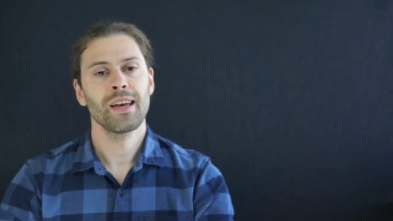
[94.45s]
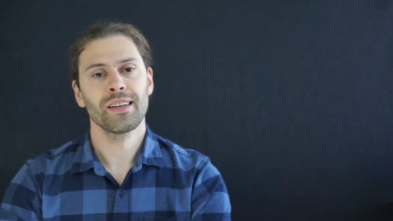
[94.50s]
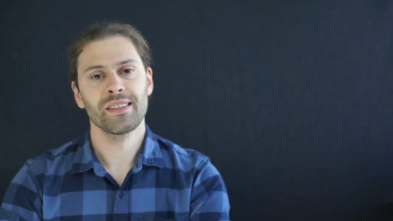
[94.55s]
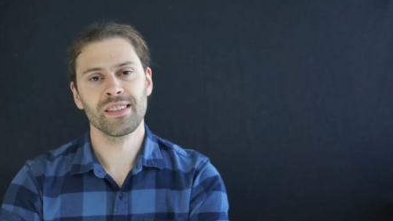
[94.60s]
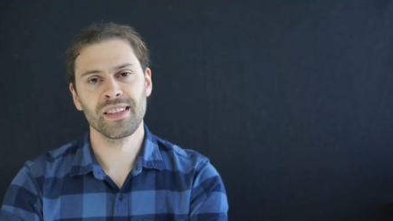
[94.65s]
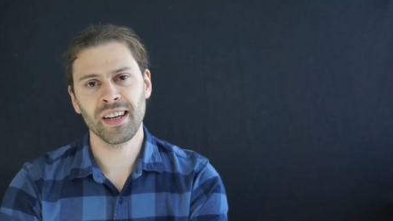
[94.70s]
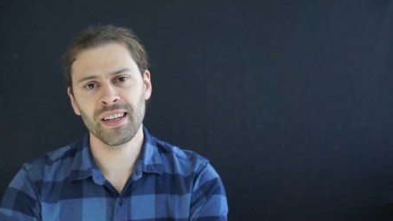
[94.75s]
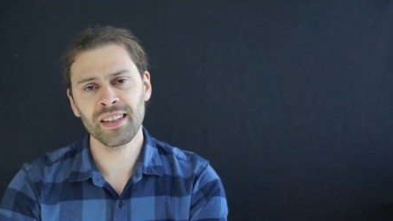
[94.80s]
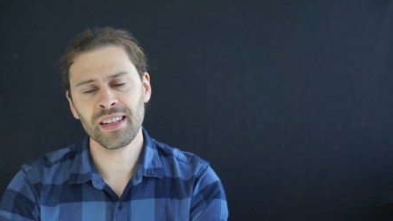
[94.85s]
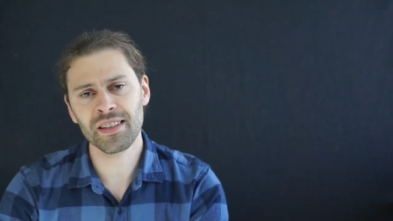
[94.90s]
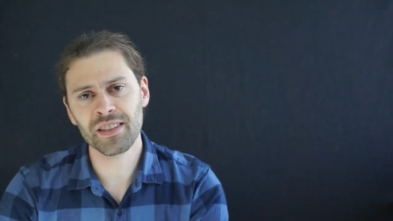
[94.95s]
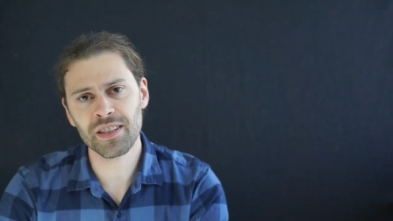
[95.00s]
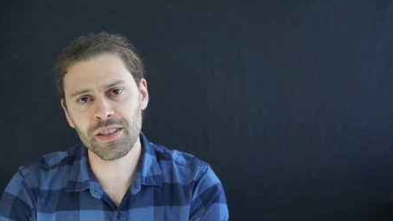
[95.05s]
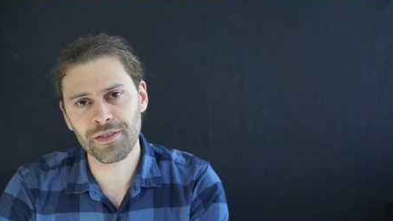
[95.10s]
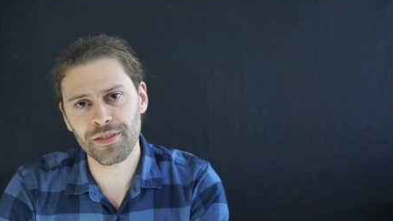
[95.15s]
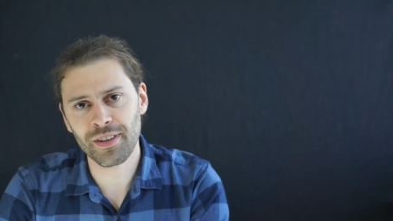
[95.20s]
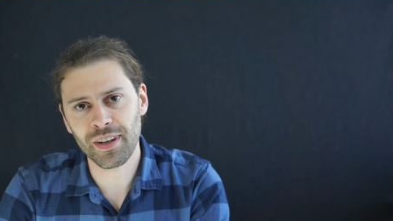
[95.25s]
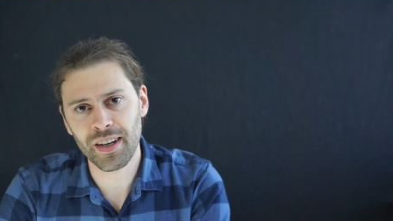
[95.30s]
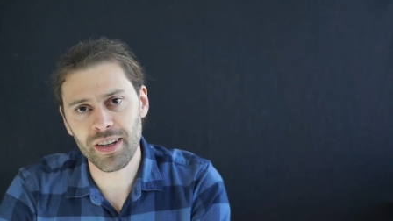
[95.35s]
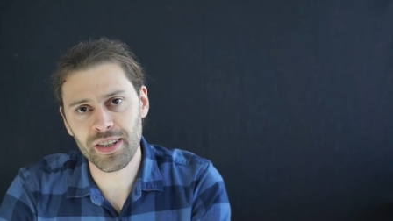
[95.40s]
Sie erinnern
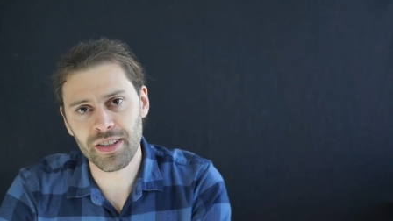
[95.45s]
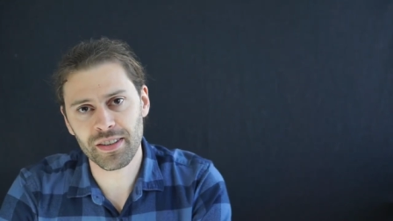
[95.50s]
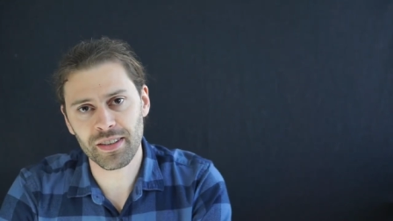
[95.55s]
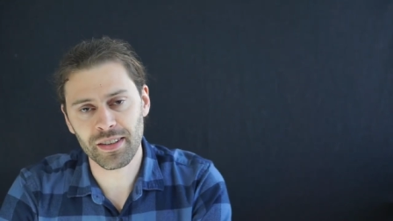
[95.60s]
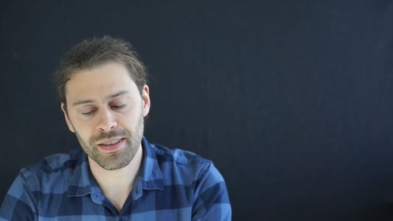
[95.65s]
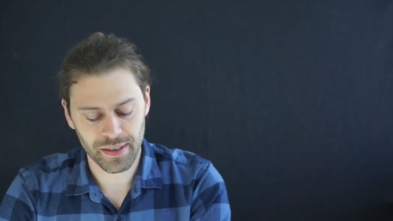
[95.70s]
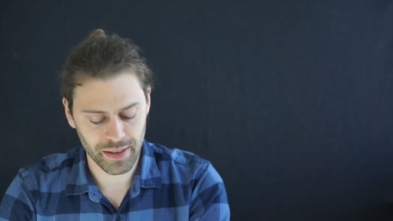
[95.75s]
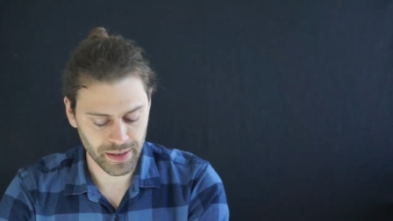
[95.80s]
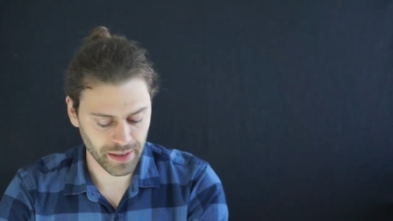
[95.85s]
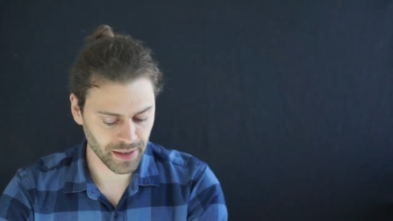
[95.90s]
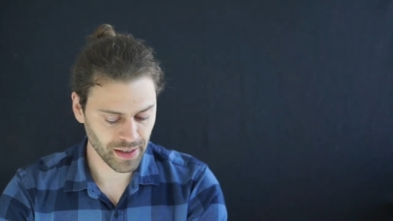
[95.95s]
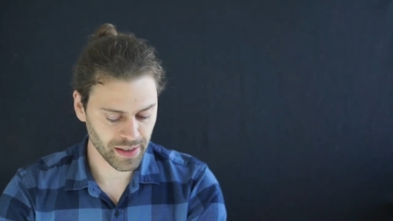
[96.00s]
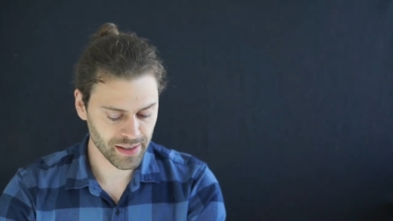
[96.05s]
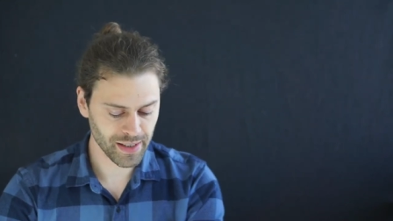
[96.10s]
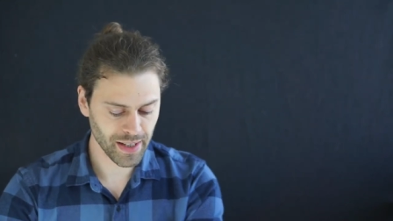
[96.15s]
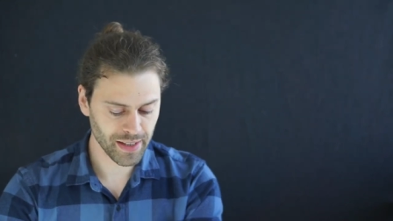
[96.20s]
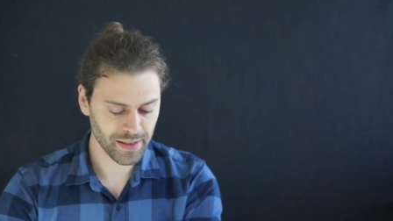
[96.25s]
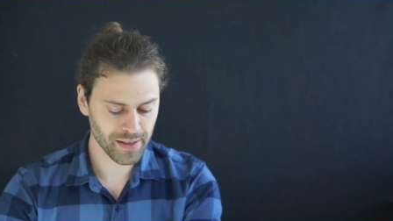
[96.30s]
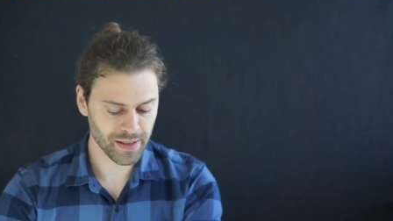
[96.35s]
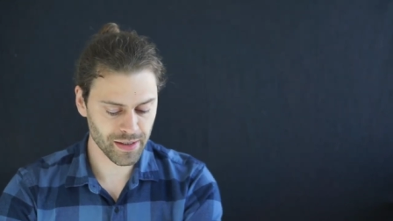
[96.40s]
sich vielleicht an das
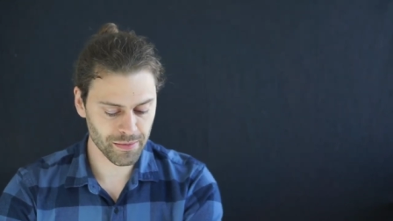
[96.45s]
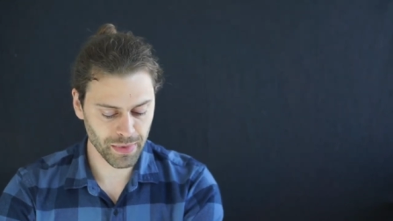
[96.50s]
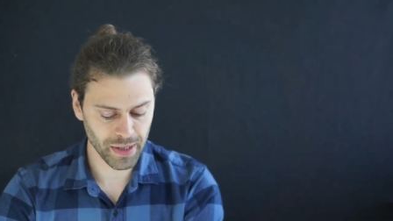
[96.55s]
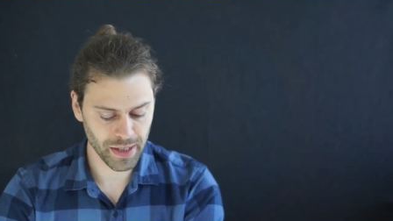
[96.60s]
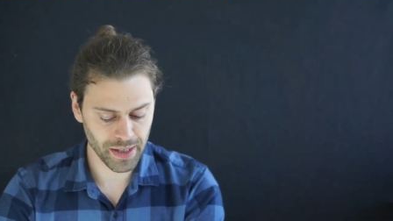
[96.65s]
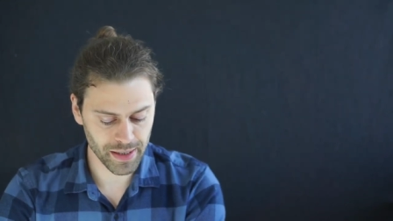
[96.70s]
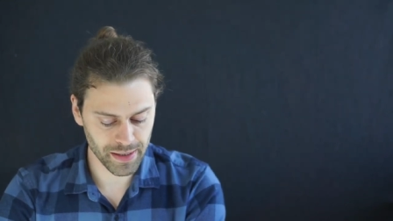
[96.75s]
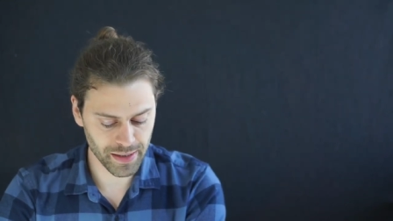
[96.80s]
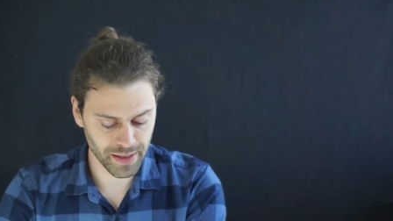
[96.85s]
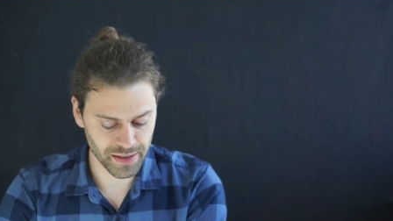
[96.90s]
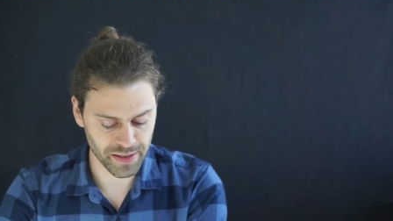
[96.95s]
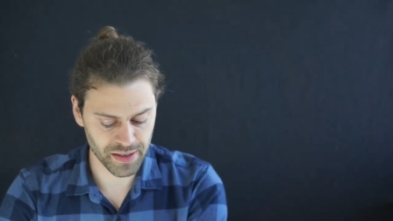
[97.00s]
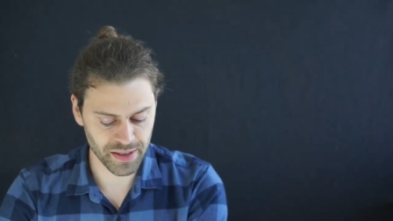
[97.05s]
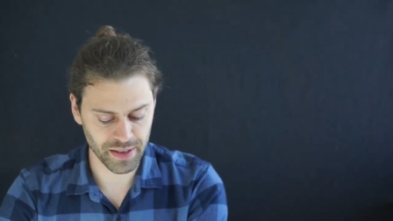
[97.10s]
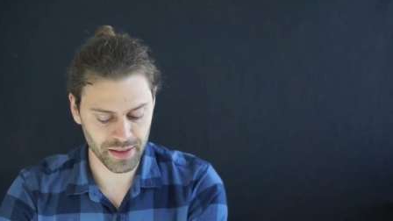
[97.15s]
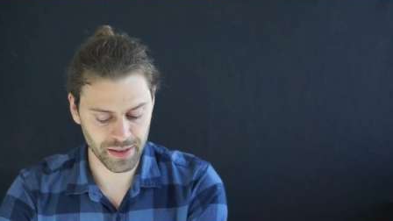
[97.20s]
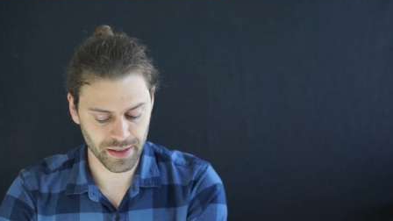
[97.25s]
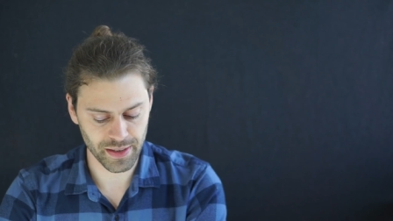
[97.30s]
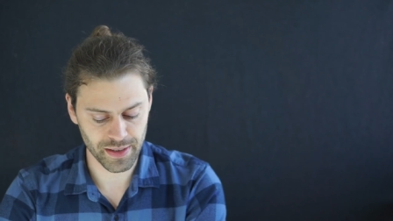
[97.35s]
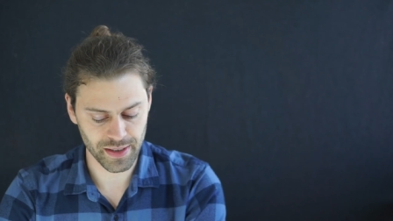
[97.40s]
letzte Mal, dass ich
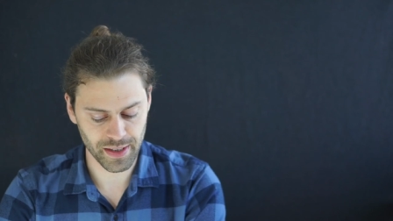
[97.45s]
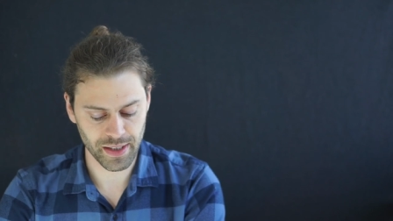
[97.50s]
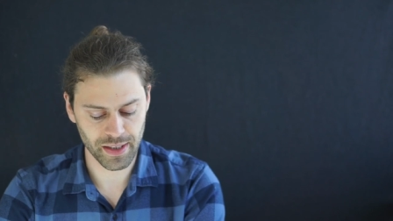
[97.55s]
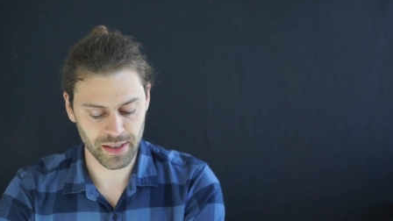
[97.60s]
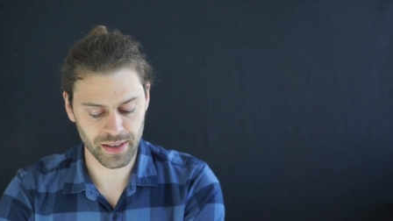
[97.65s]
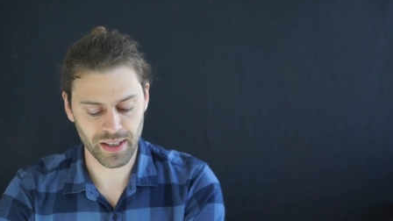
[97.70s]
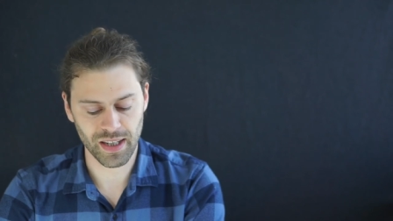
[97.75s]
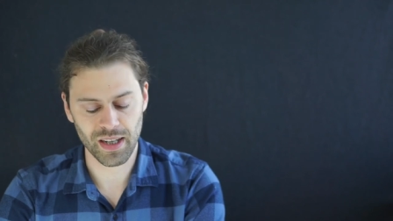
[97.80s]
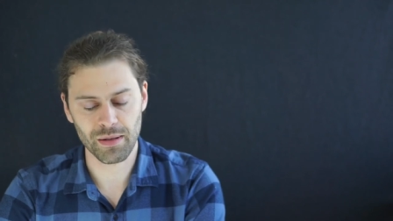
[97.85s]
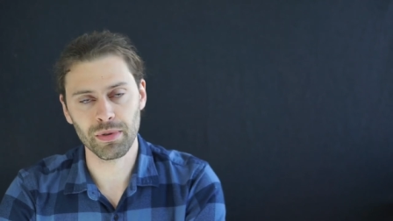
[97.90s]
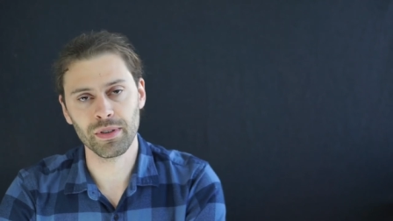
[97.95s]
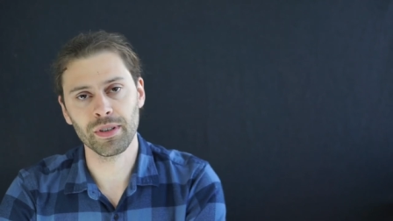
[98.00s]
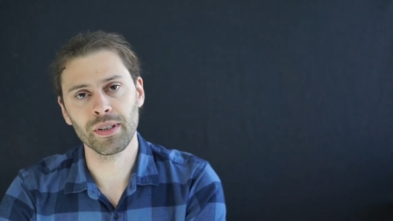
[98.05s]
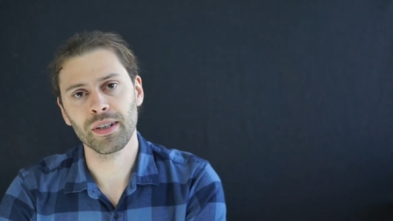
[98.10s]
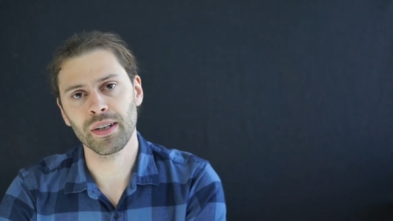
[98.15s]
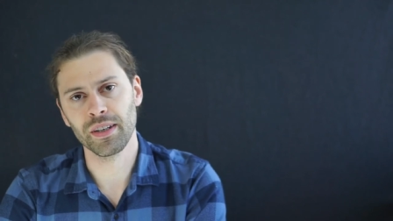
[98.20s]
Ihnen gesagt habe,